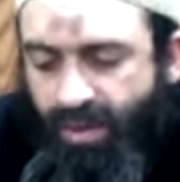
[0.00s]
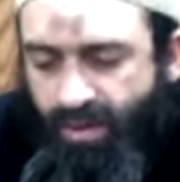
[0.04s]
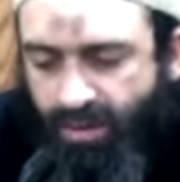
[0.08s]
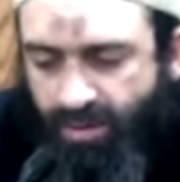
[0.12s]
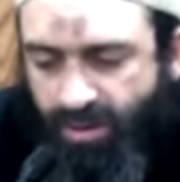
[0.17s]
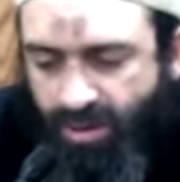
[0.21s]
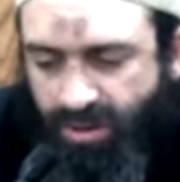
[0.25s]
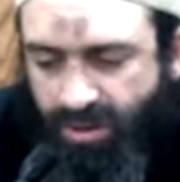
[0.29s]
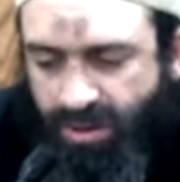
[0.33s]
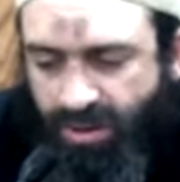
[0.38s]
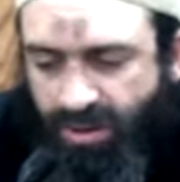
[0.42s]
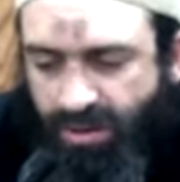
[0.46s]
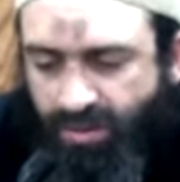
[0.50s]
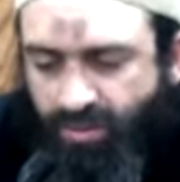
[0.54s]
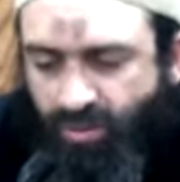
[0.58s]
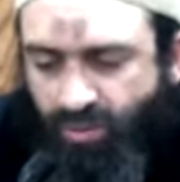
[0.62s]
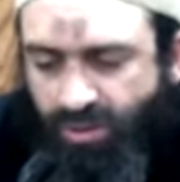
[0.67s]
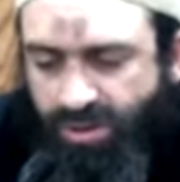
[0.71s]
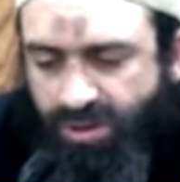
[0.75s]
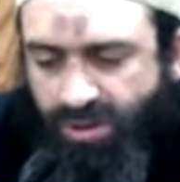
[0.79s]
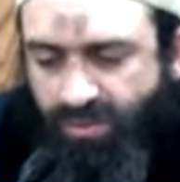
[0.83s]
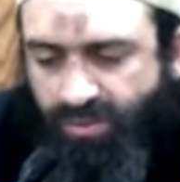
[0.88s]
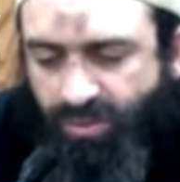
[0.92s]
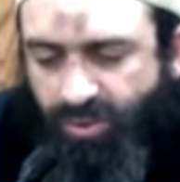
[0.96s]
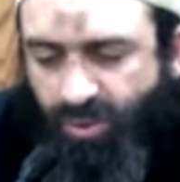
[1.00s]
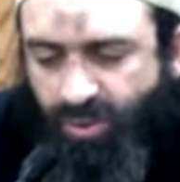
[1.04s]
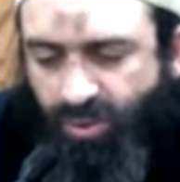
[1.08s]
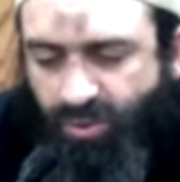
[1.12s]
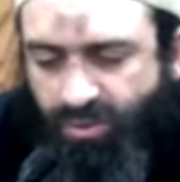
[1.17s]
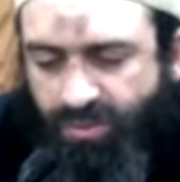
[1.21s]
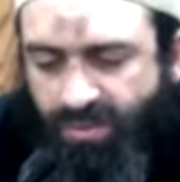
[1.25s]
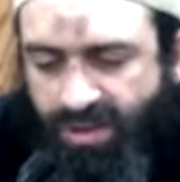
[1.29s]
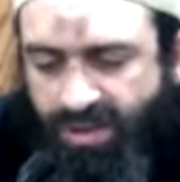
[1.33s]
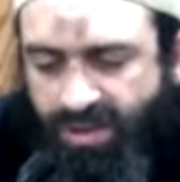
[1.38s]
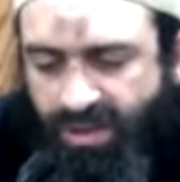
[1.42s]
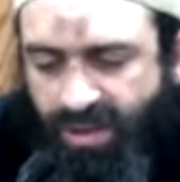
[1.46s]
وقال موسى بن
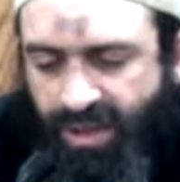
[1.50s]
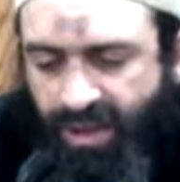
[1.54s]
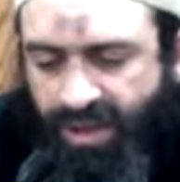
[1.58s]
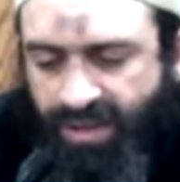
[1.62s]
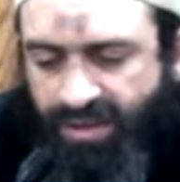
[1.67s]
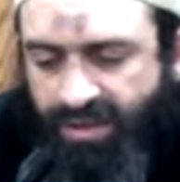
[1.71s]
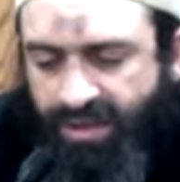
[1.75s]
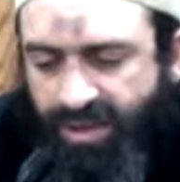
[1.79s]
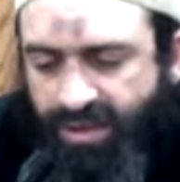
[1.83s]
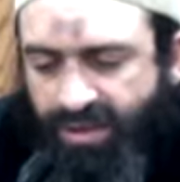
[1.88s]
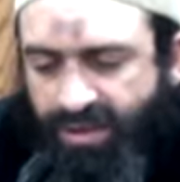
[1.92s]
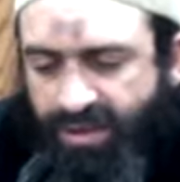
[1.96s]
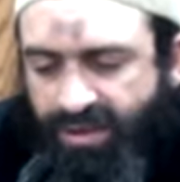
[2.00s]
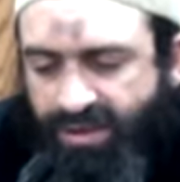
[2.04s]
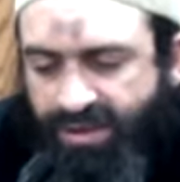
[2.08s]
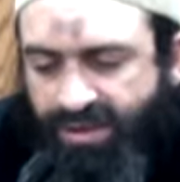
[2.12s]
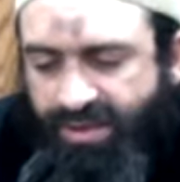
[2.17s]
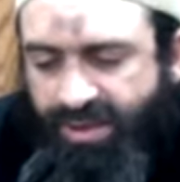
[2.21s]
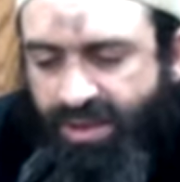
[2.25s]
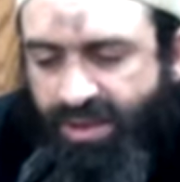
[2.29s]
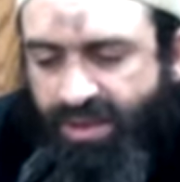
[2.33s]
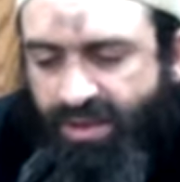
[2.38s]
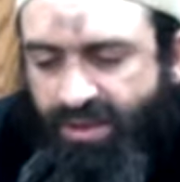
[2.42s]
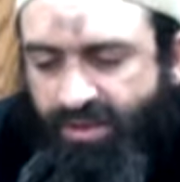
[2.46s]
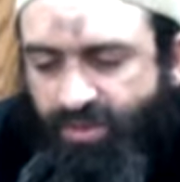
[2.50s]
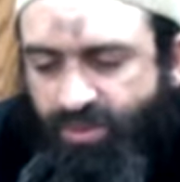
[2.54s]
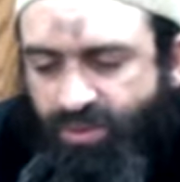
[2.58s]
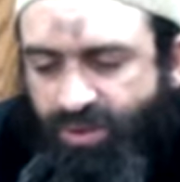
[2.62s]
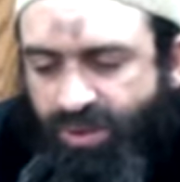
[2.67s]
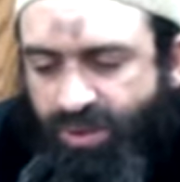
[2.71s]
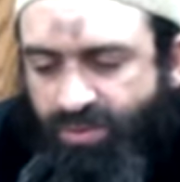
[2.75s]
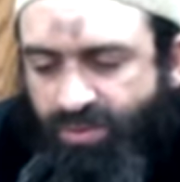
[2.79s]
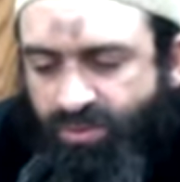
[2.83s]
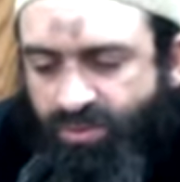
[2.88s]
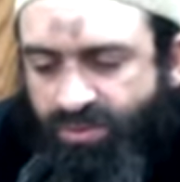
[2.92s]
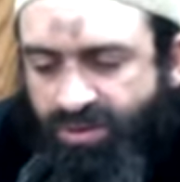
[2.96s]
عقبة حدثني
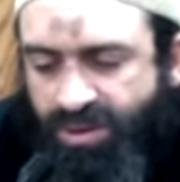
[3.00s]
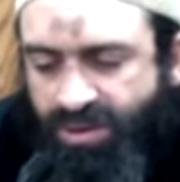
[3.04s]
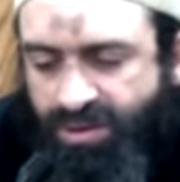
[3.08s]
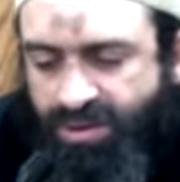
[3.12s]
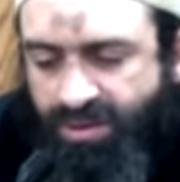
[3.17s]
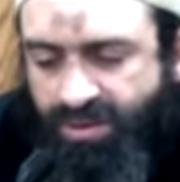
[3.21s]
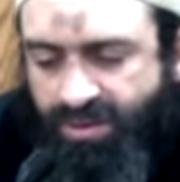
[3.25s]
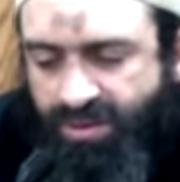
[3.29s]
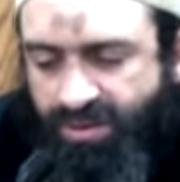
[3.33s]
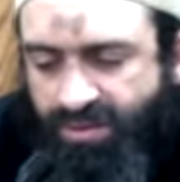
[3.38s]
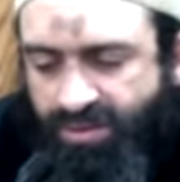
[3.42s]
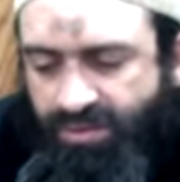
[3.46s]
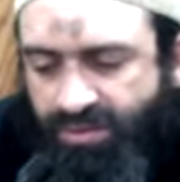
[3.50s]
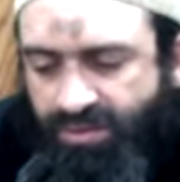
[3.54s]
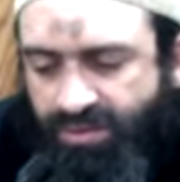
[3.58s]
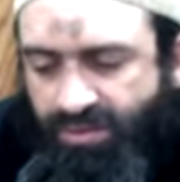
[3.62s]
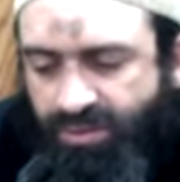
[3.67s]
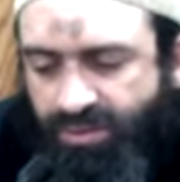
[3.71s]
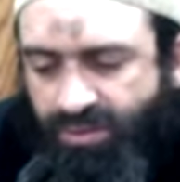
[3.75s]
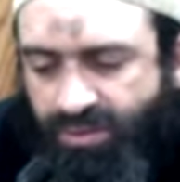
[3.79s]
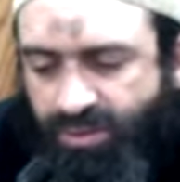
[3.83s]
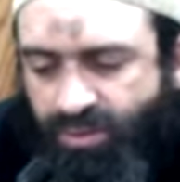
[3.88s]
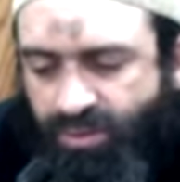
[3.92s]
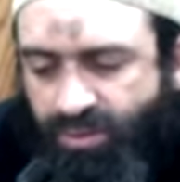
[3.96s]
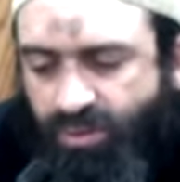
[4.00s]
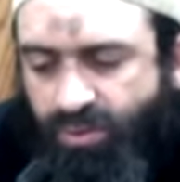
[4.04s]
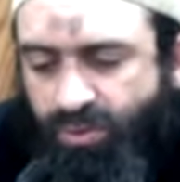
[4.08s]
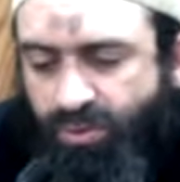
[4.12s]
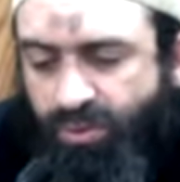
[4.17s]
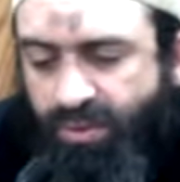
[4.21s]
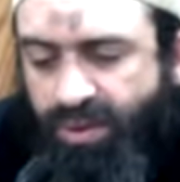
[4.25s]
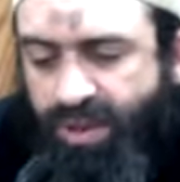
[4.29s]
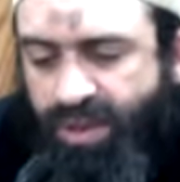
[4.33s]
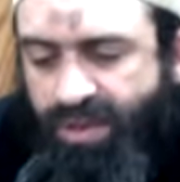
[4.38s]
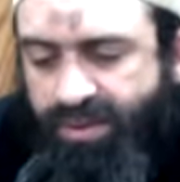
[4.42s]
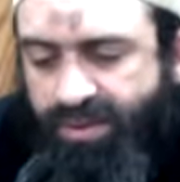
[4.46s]
سالم أبو النضر
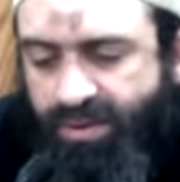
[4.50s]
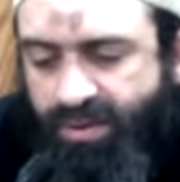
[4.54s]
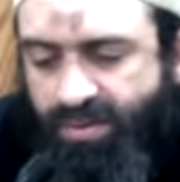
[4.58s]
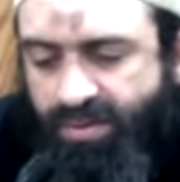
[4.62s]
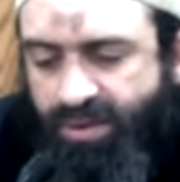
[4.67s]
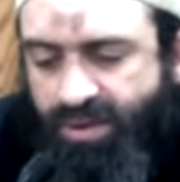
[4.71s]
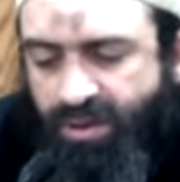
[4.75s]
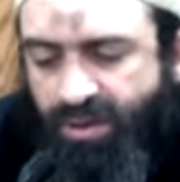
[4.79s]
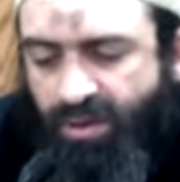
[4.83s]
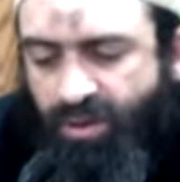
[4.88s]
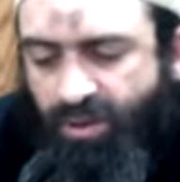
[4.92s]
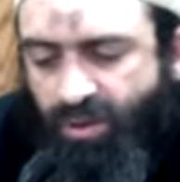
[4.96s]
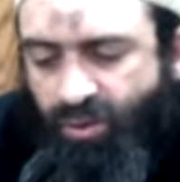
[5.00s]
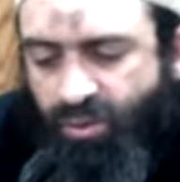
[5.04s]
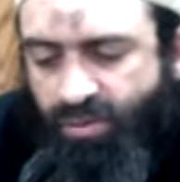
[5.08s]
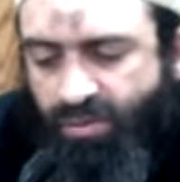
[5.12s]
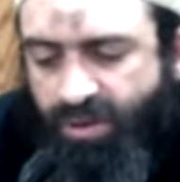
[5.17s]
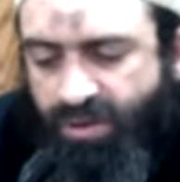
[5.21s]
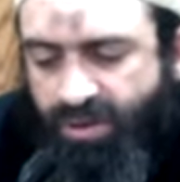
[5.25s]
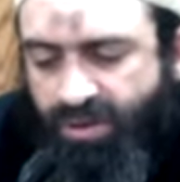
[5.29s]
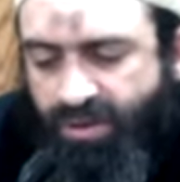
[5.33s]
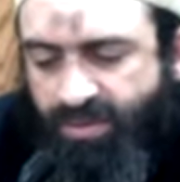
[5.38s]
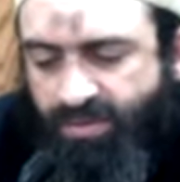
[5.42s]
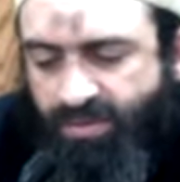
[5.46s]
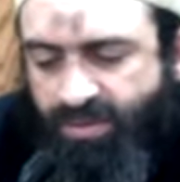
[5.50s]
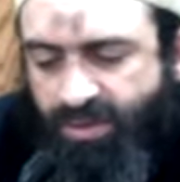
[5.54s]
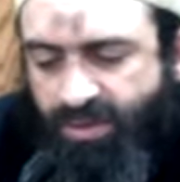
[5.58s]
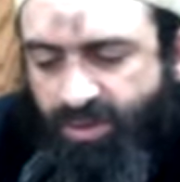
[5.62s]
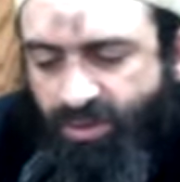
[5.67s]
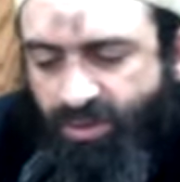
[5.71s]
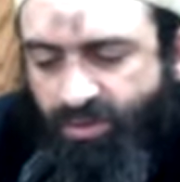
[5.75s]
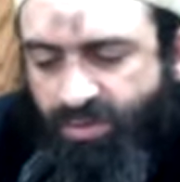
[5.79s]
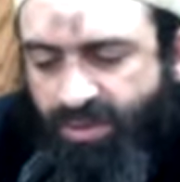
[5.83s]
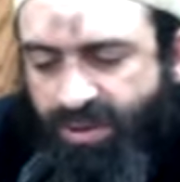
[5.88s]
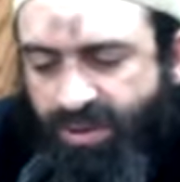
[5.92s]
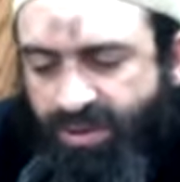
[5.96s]
كنت كاتبا لعمر بن
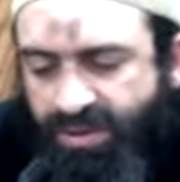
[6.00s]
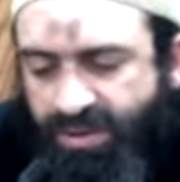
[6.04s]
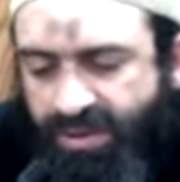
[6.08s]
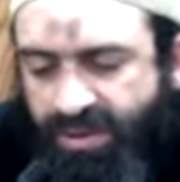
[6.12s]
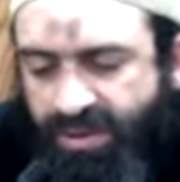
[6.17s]
عبيد